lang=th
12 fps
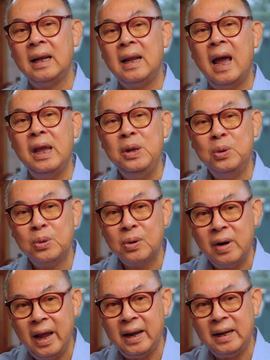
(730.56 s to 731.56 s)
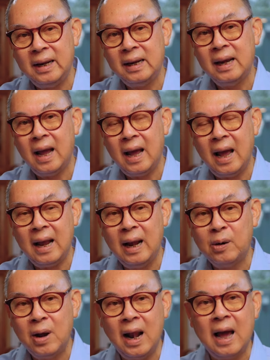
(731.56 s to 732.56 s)
ในยูเครนนะฮะ
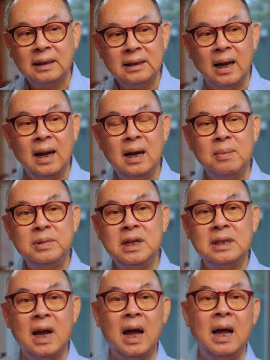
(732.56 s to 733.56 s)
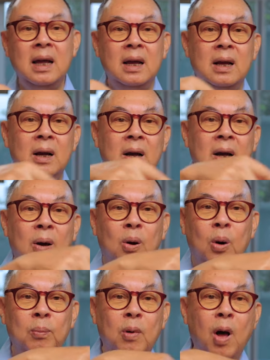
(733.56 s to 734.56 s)
แล้วกำลังจะเริ่มที่จะโอ
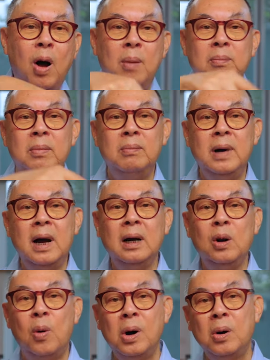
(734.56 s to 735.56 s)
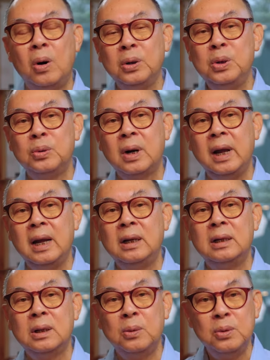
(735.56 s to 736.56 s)
บล้อมเมืองหลวงของยูเครน
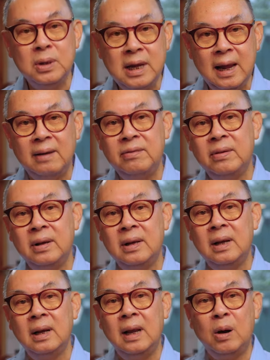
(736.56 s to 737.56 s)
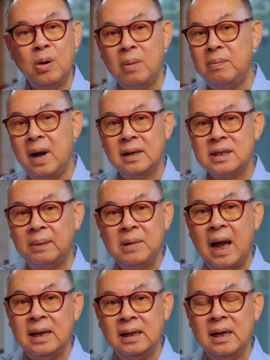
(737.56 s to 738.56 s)
คือกรุงเคียฟแล้วก็เมืองสำ
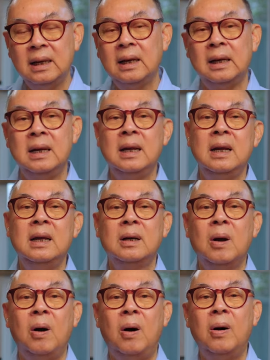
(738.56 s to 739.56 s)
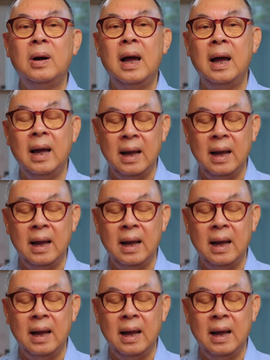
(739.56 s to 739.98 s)
คัญอื่น ๆของอ